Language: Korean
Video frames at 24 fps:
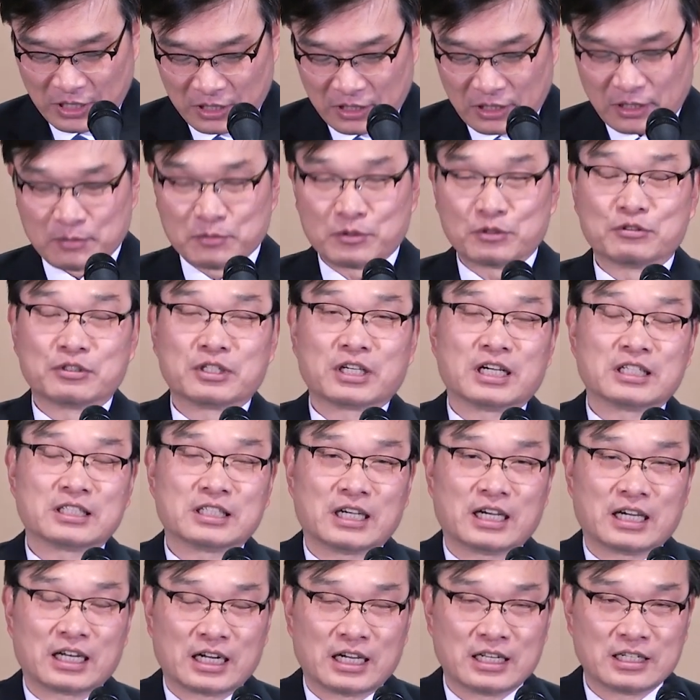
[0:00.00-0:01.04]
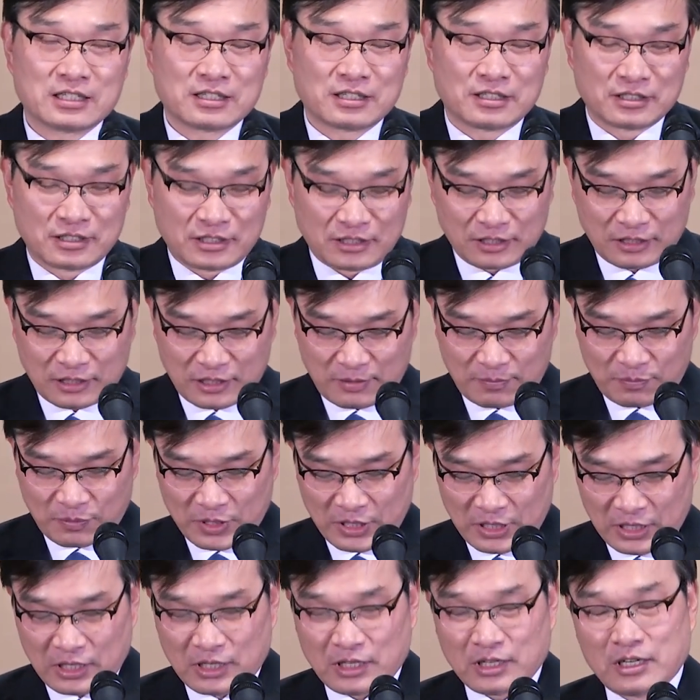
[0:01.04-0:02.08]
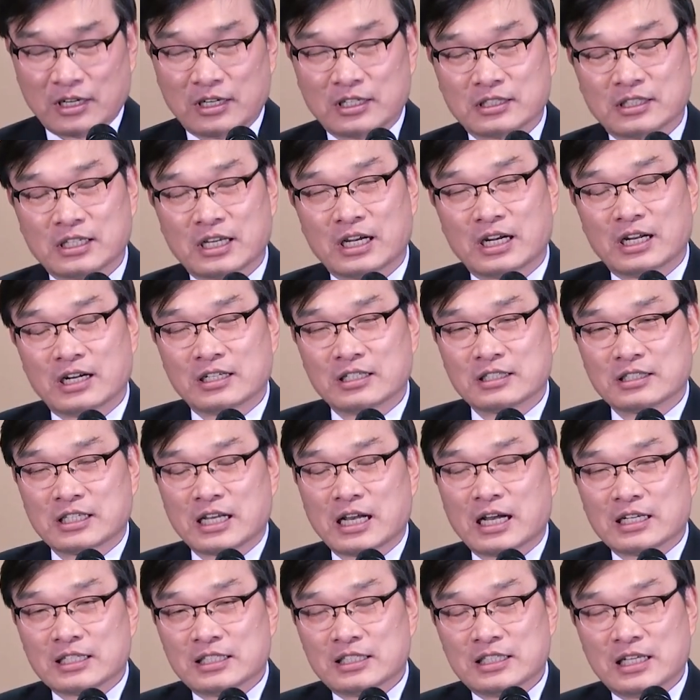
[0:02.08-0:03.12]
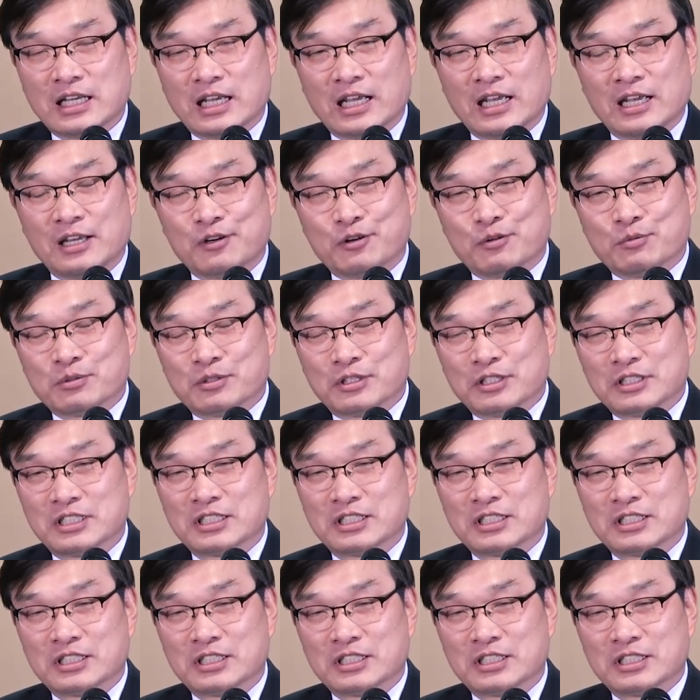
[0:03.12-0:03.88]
그러면서 우리가 잘 아는 것처럼 어, 사랑은 자기 애로부터